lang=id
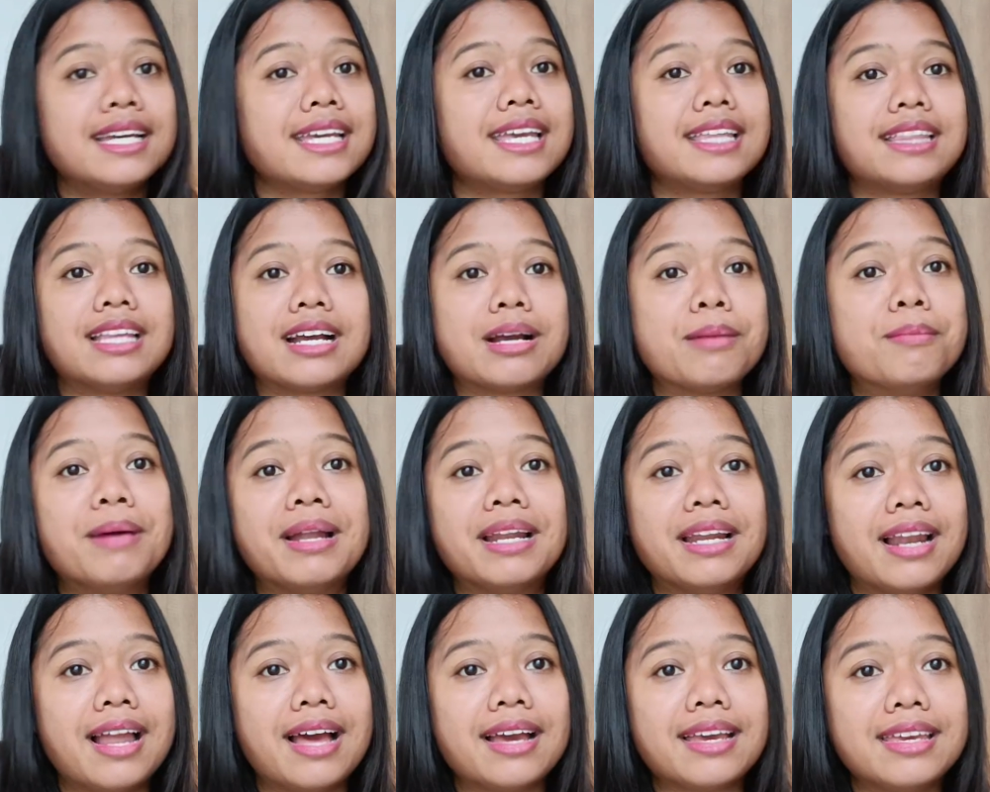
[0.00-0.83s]
kita
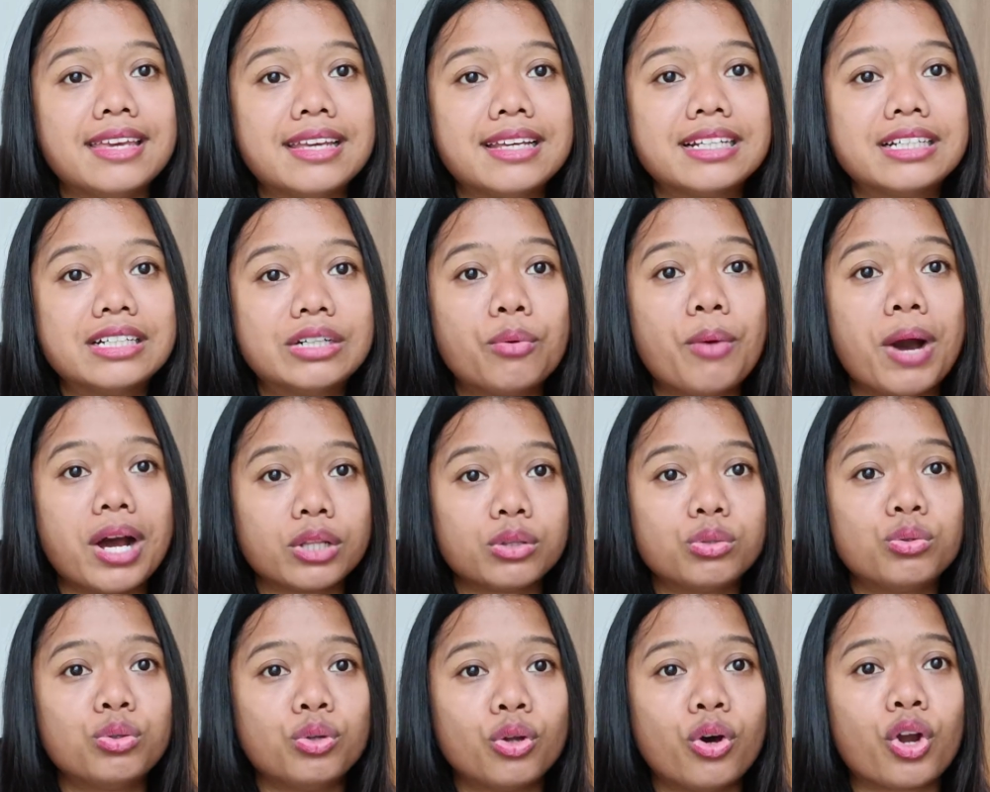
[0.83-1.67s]
kembali lagi ke
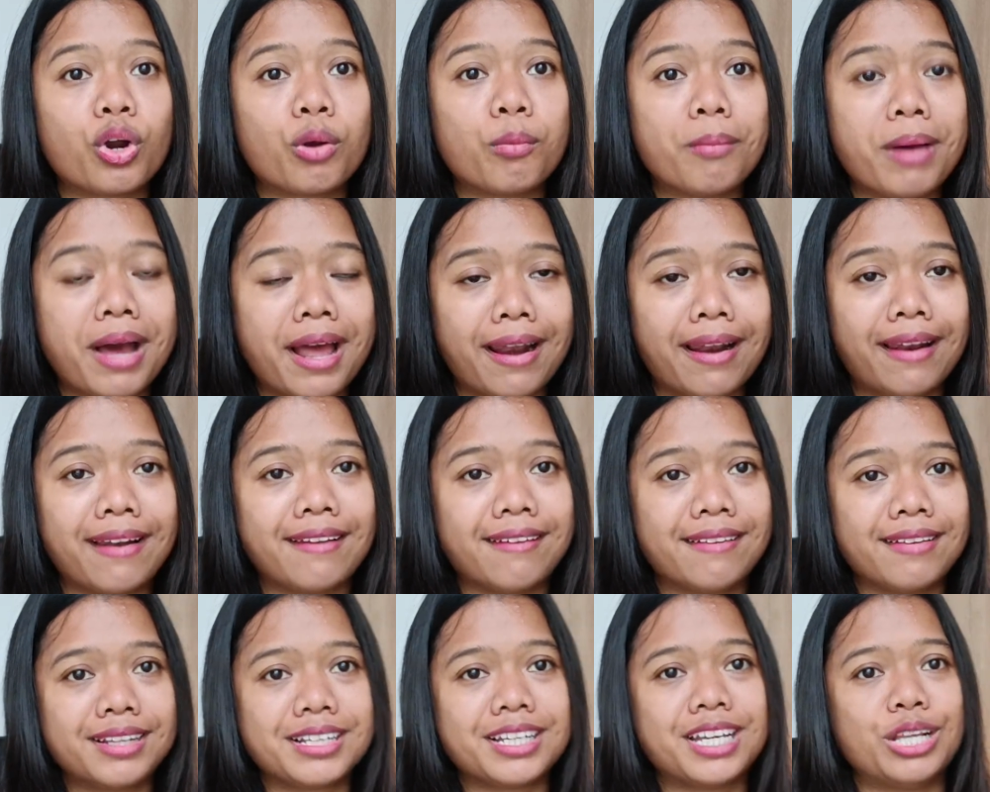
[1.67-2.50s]
waktu normal
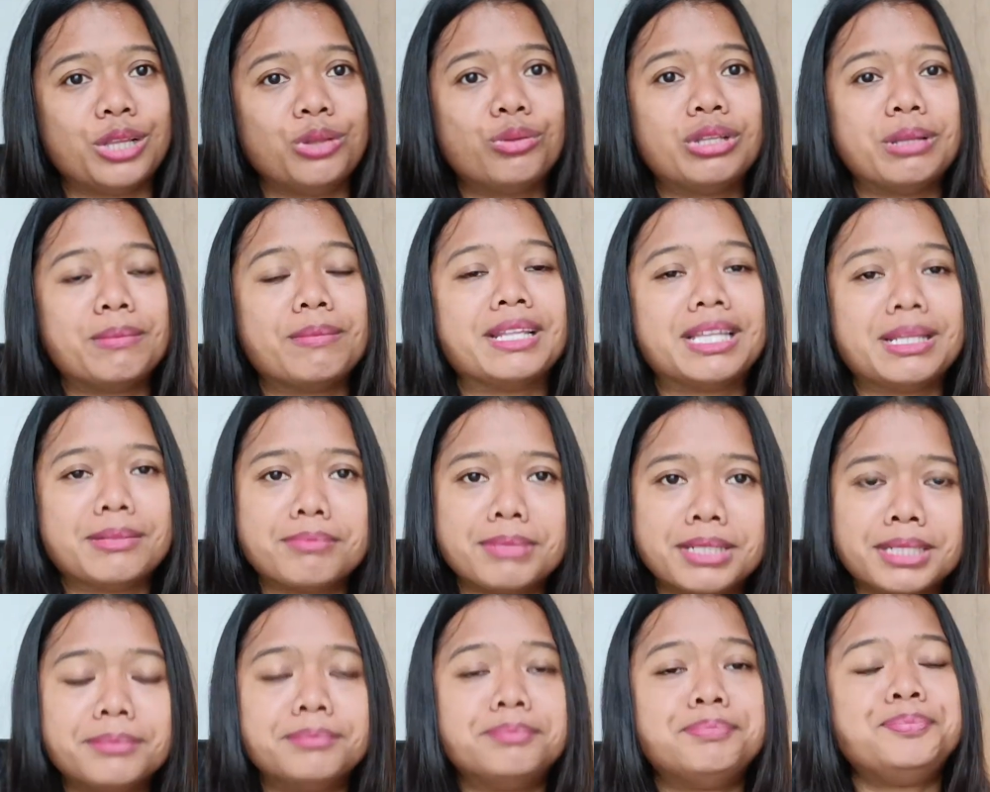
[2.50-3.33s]
gitu
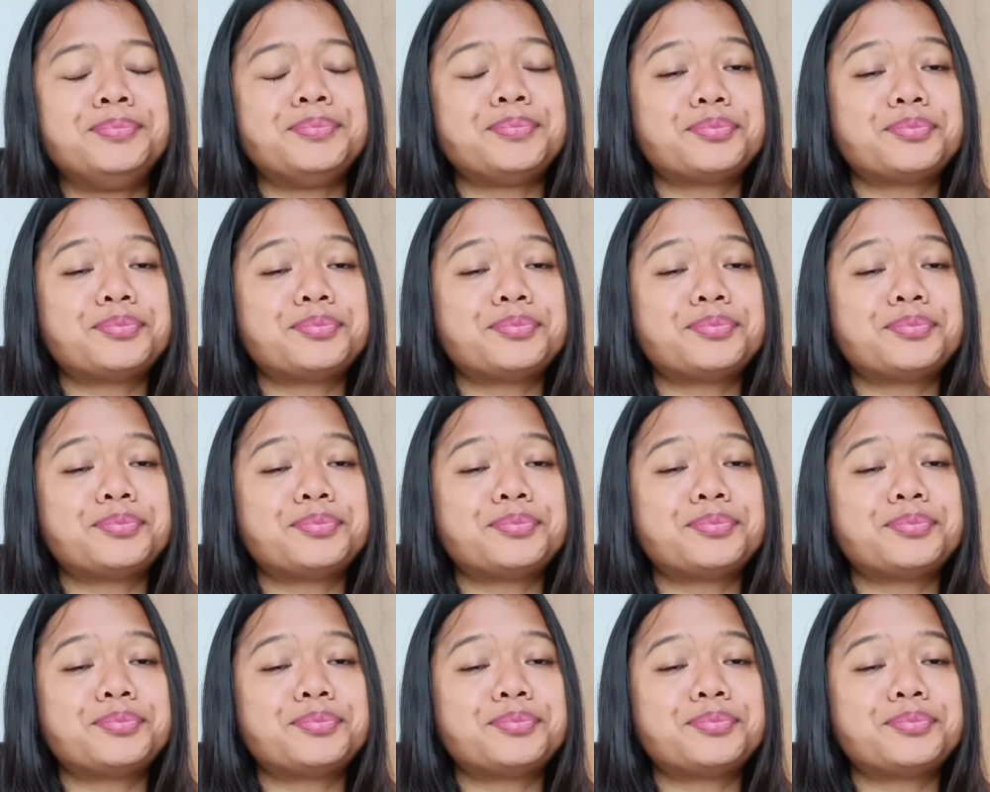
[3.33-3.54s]
teman-teman